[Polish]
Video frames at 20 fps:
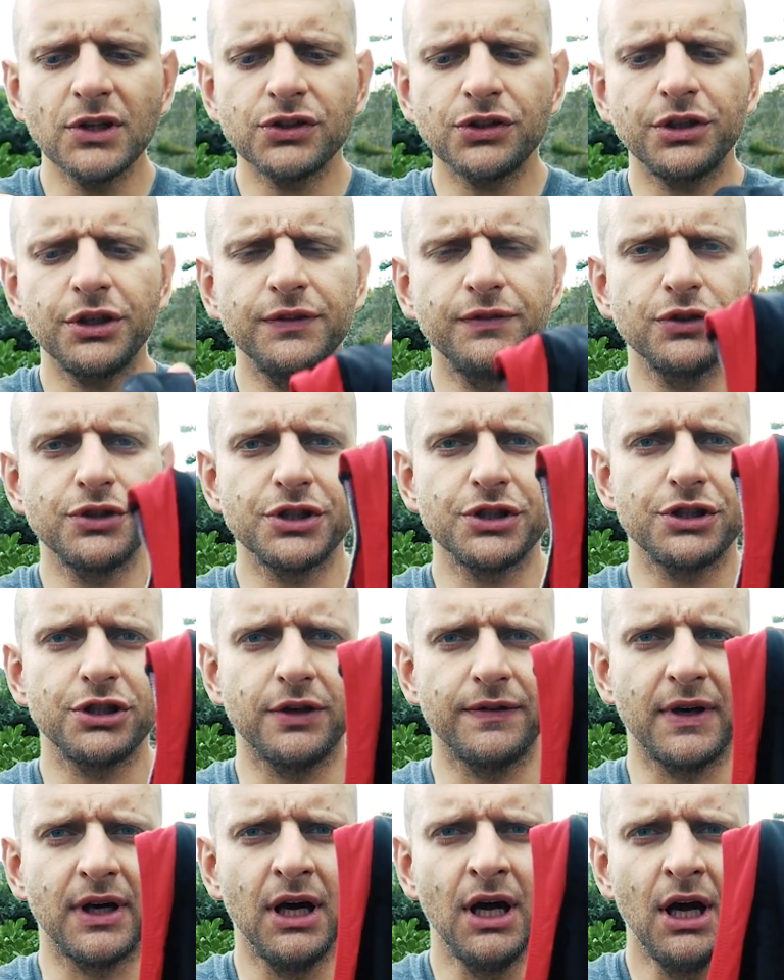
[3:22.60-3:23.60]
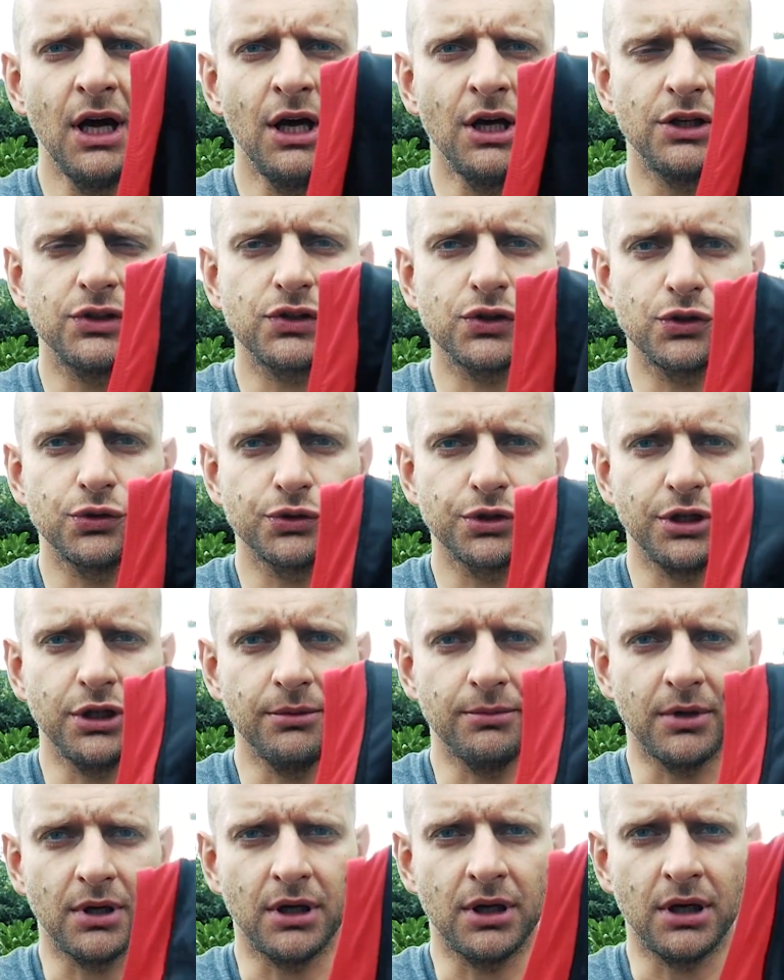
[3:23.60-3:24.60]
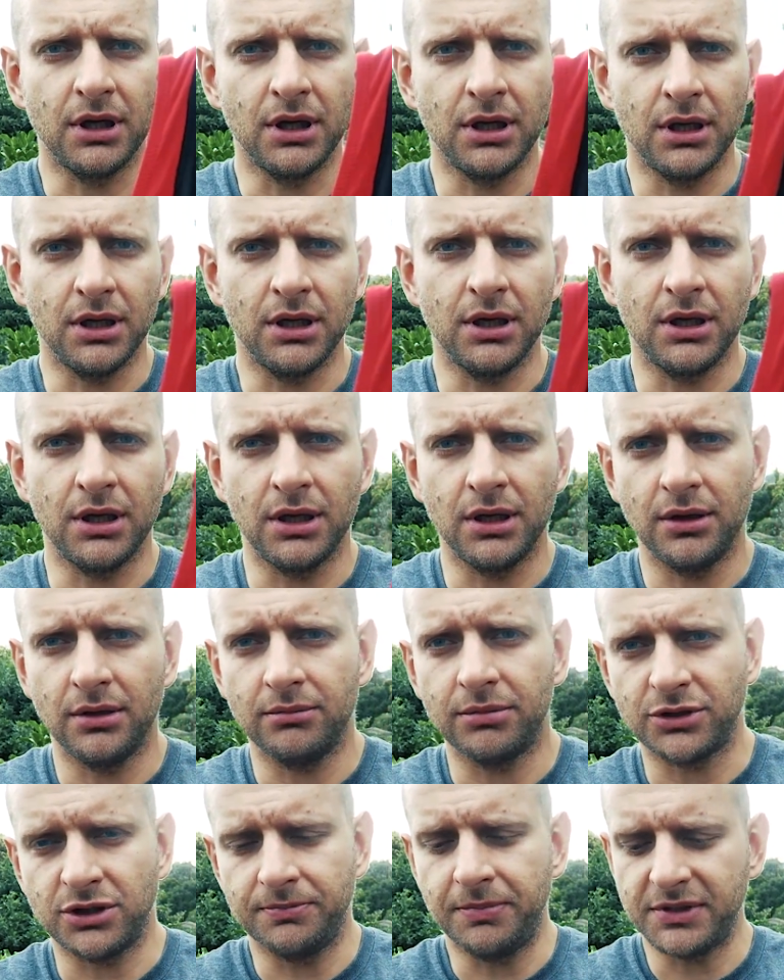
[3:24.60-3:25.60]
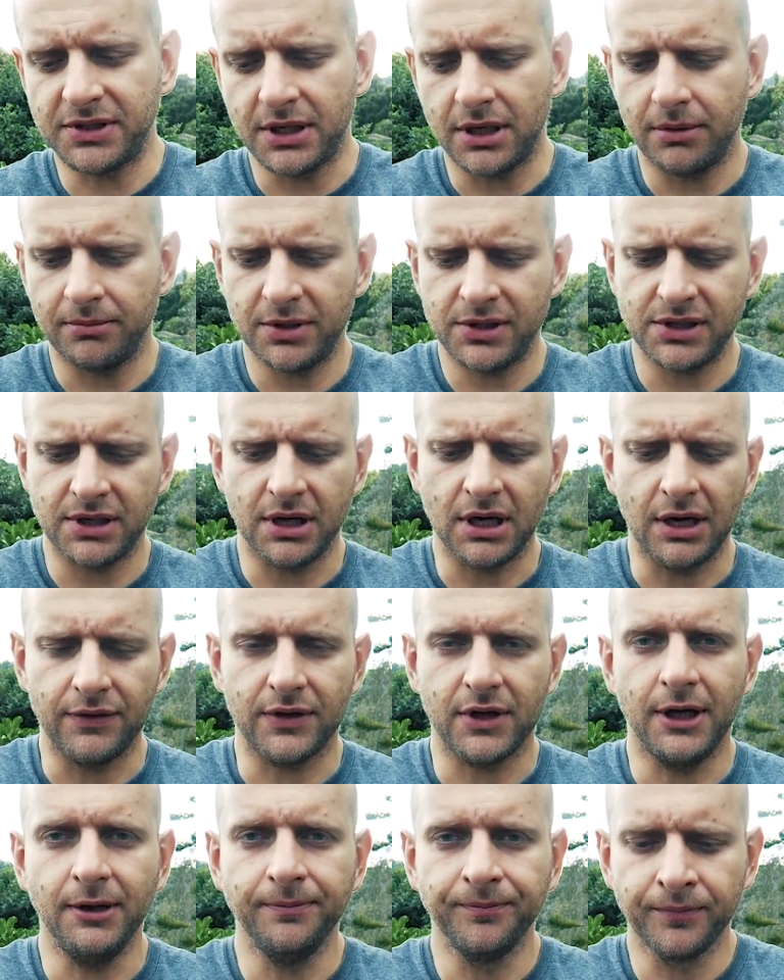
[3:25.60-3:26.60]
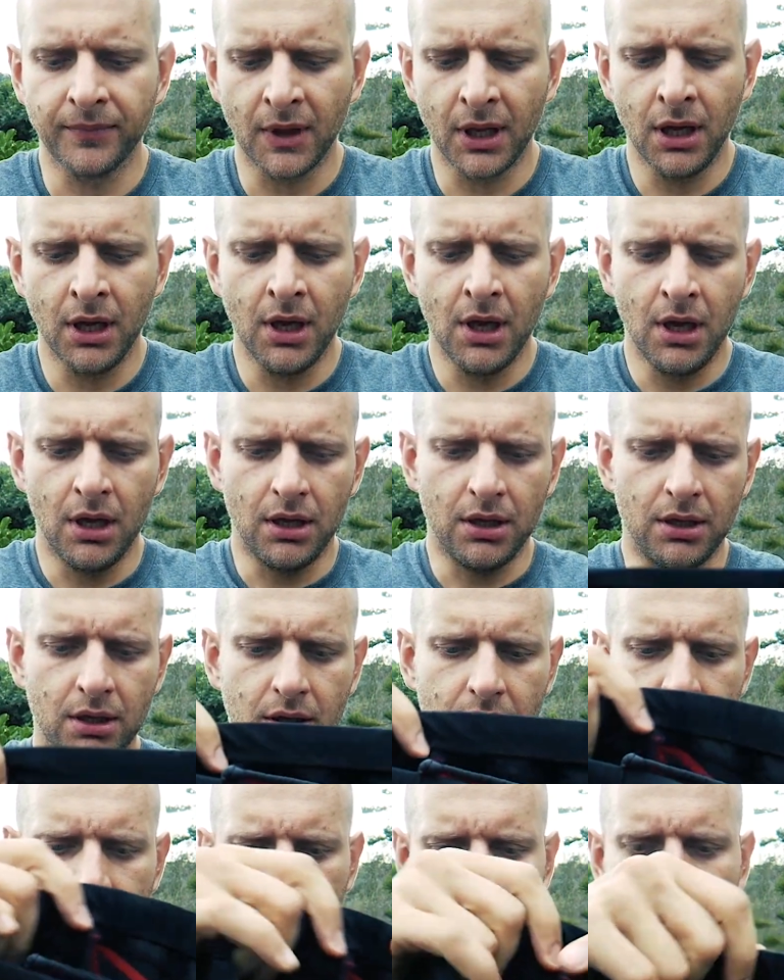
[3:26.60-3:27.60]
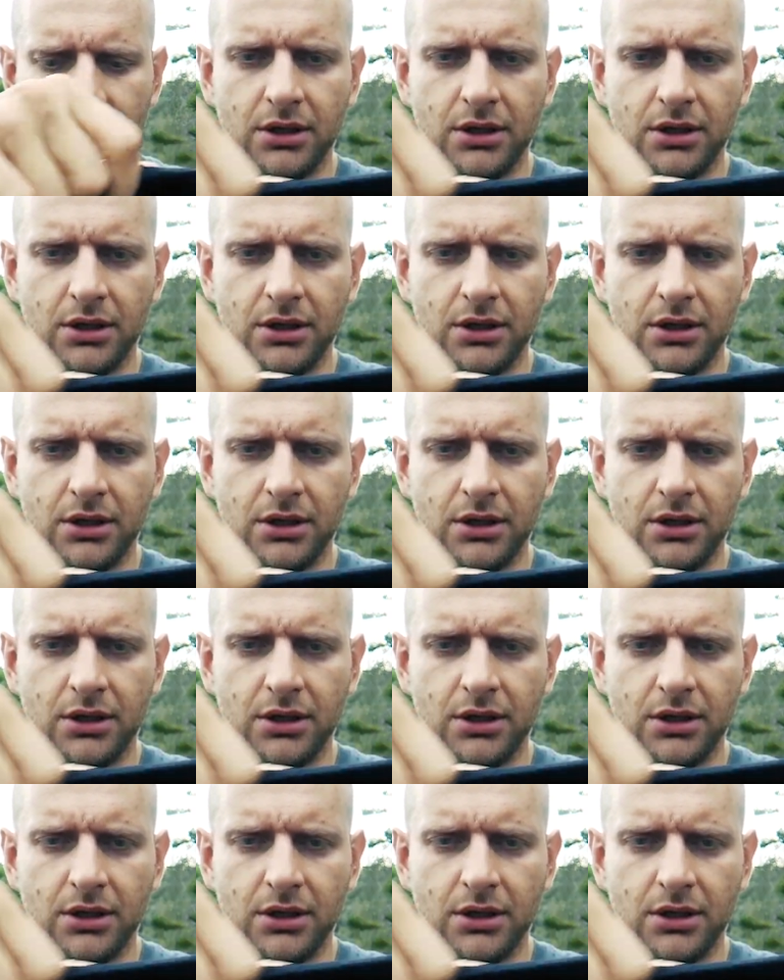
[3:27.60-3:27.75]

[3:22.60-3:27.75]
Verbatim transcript: Stroje dwuczęściowe z krótkim, e, znaczy bez, bez rękawka E, i do